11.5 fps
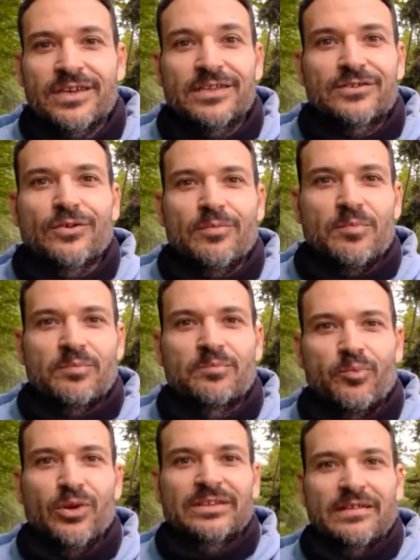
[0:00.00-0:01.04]
Y esto
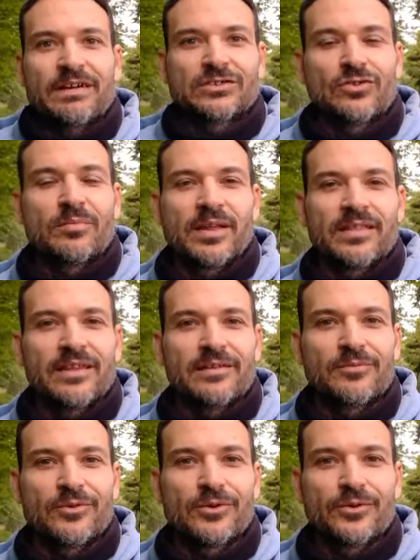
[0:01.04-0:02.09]
pues te va a sorprender
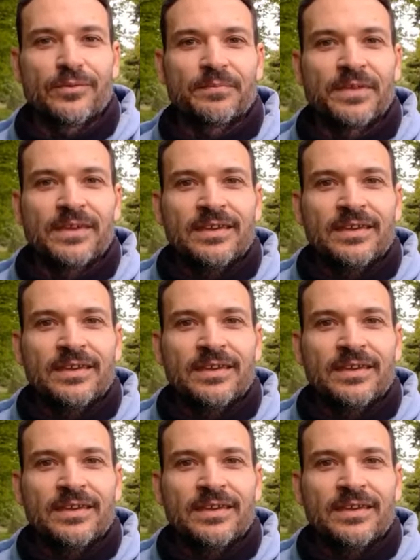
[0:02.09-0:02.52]
mogollón.